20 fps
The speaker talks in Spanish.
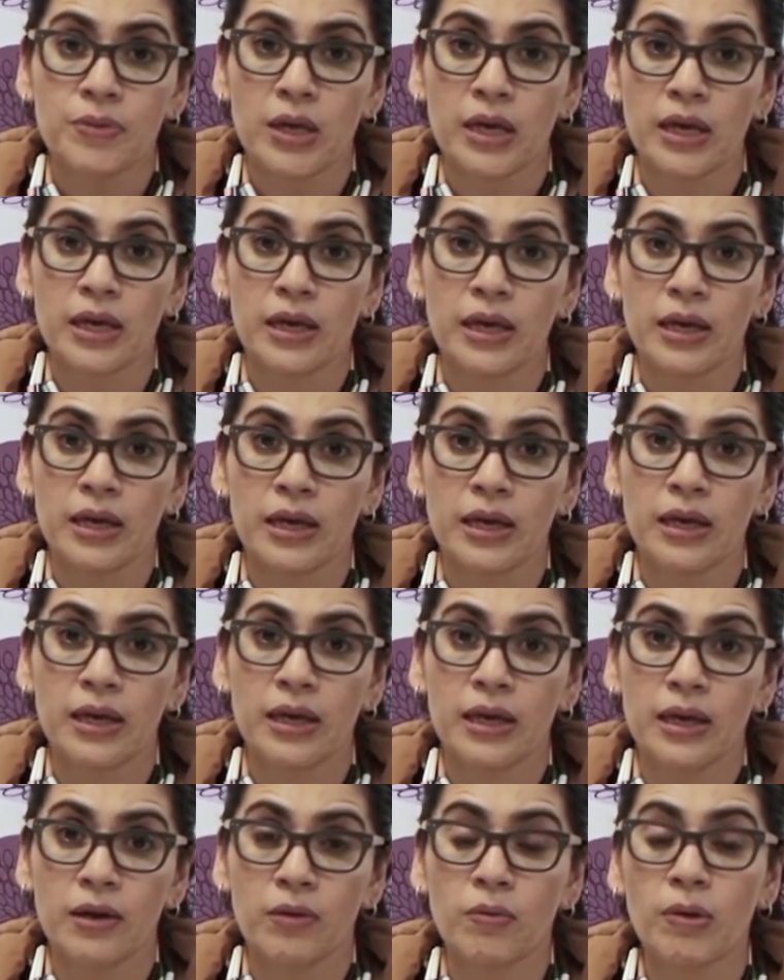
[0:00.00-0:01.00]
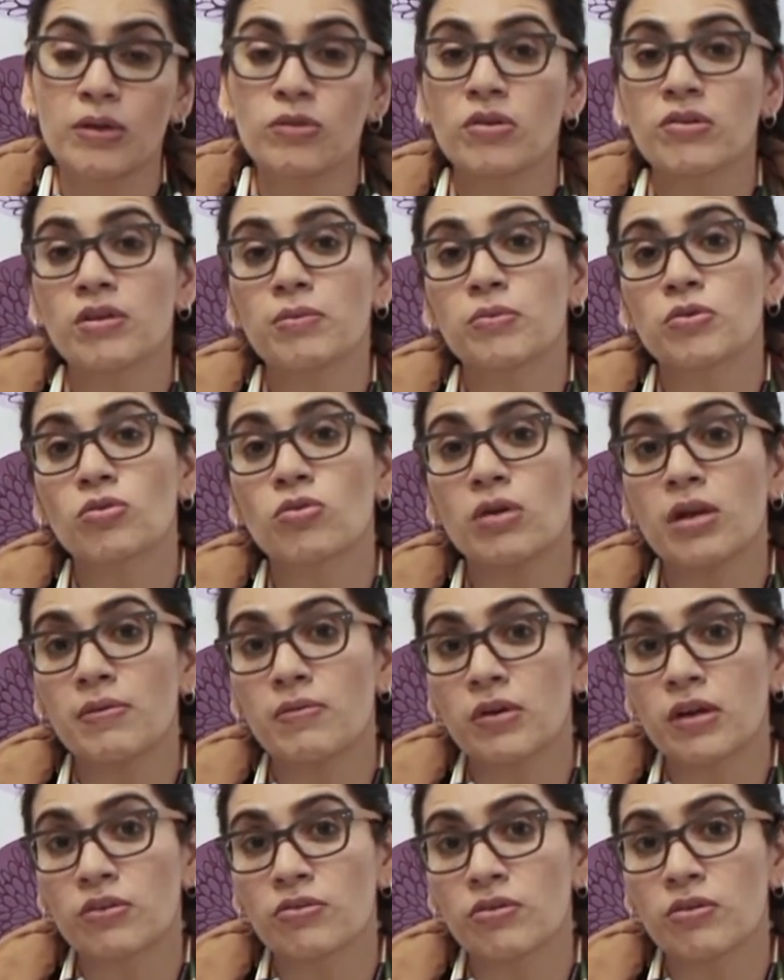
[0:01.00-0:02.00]
eh, cuando hacemos
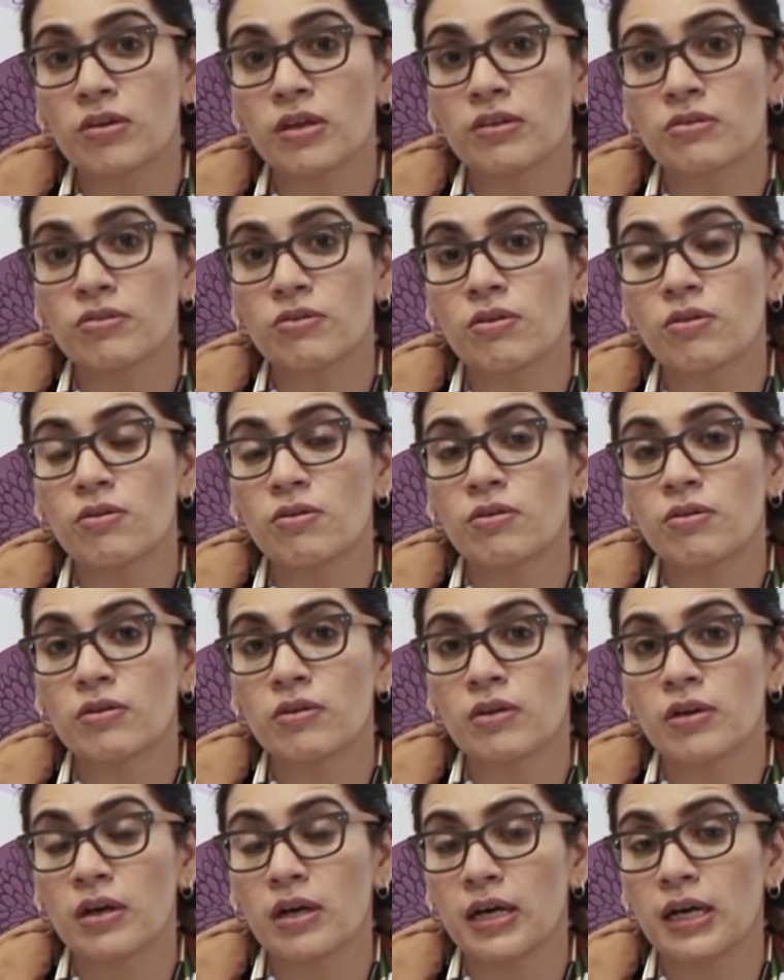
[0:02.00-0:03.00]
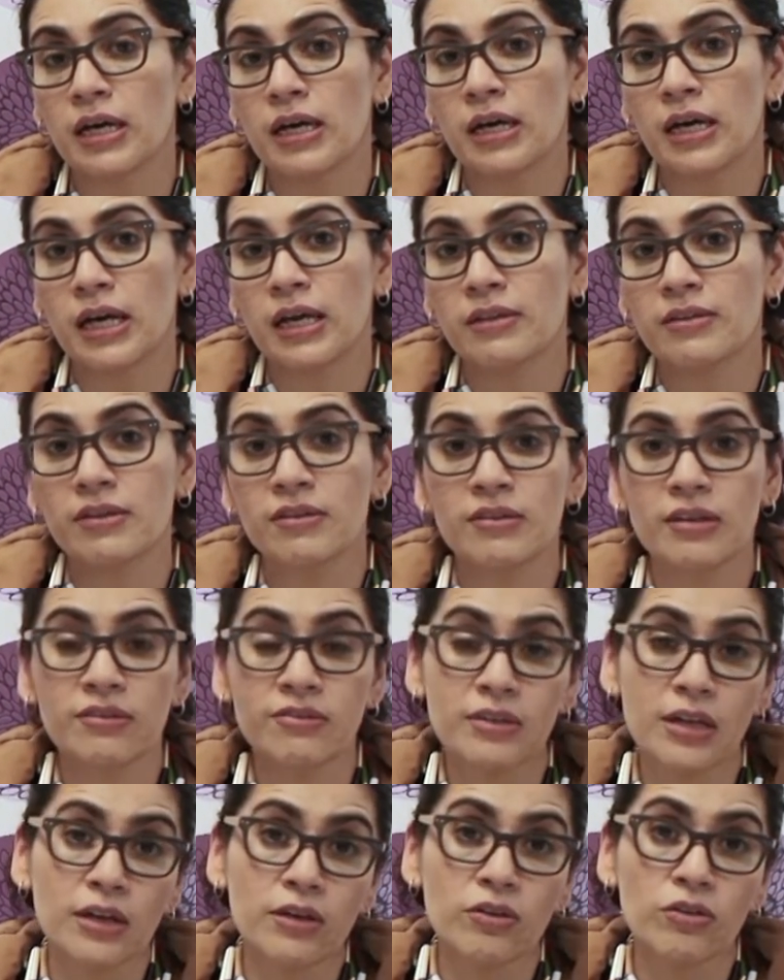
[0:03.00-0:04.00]
colaboraciones con ah, entes
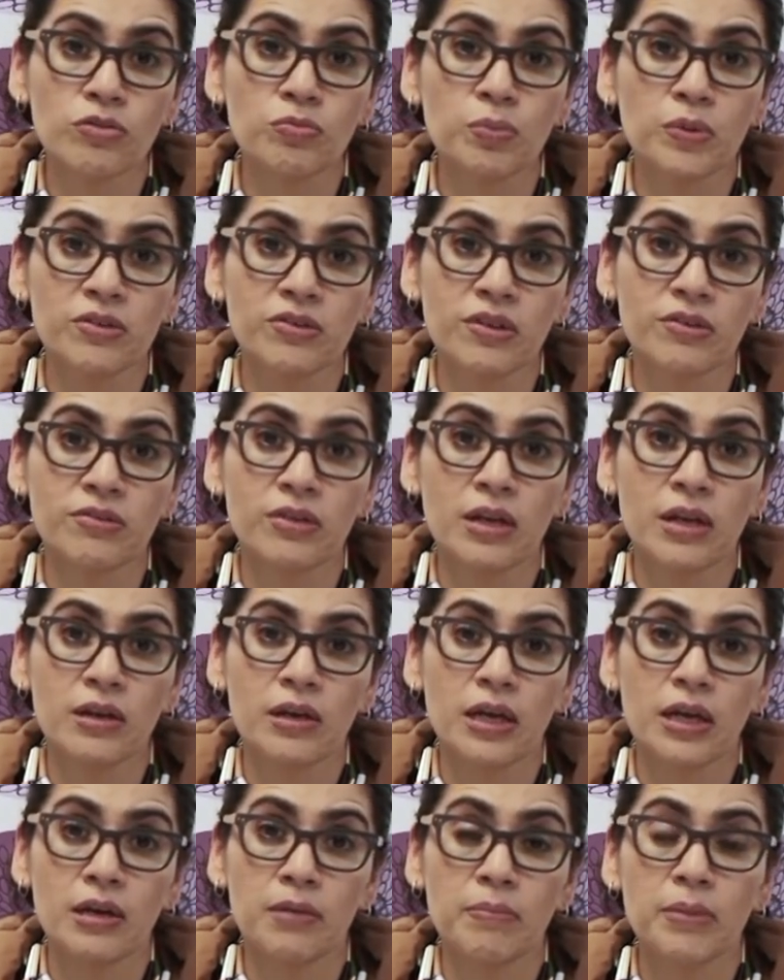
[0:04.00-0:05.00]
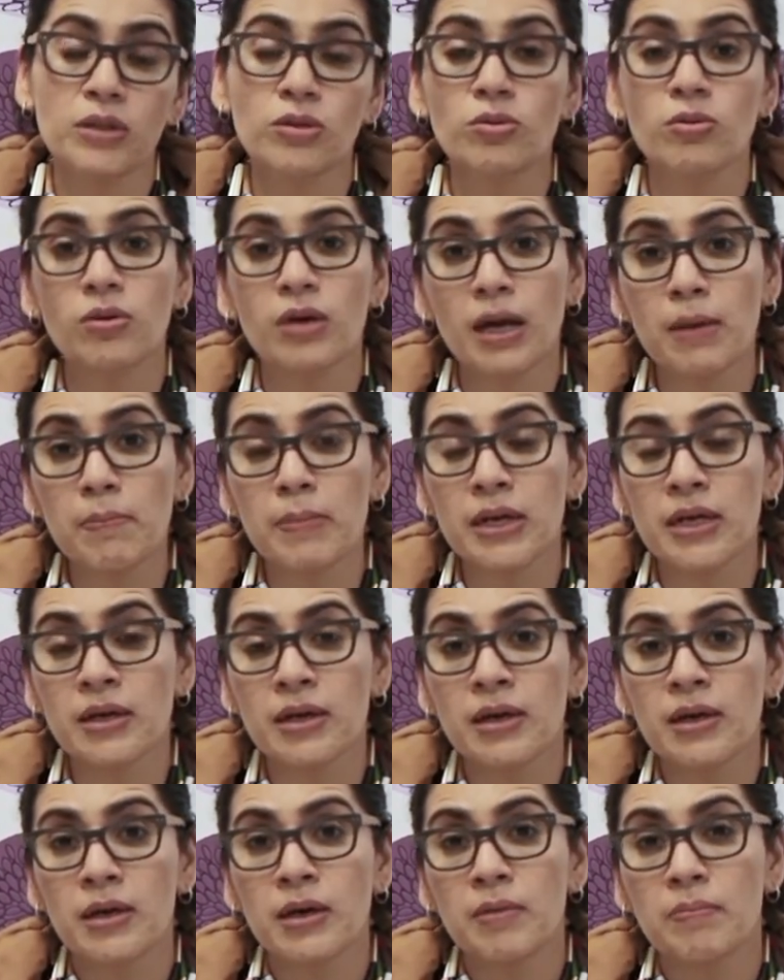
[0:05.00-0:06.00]
externos, pues es el, el, método Kanban.
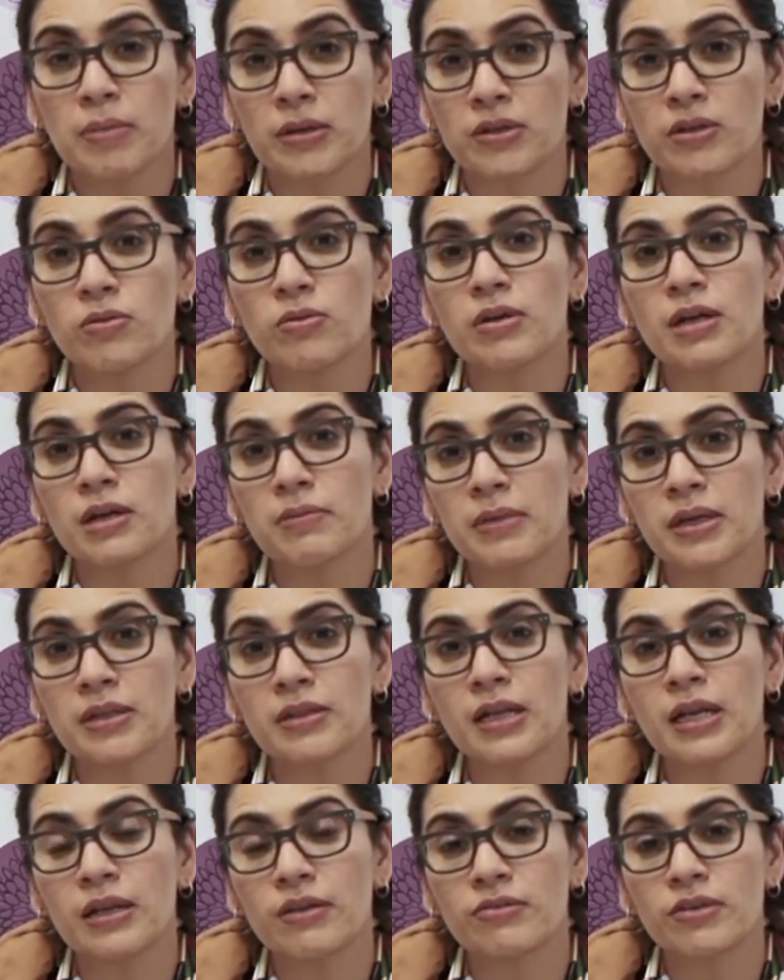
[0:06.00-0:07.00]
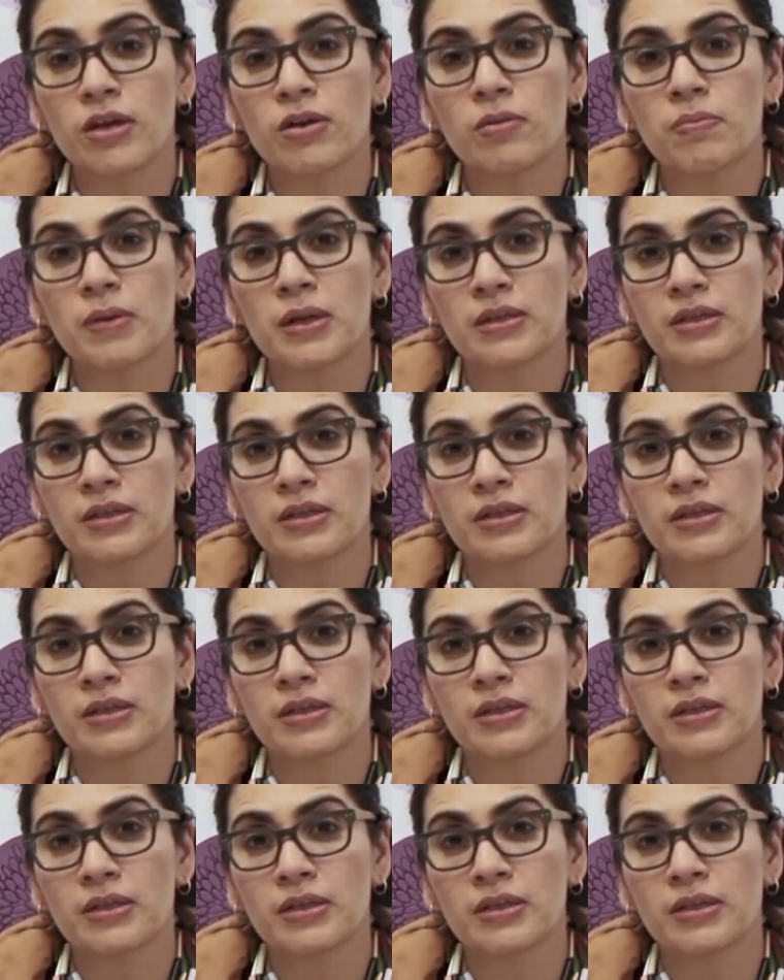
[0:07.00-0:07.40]
Particularmente les quiero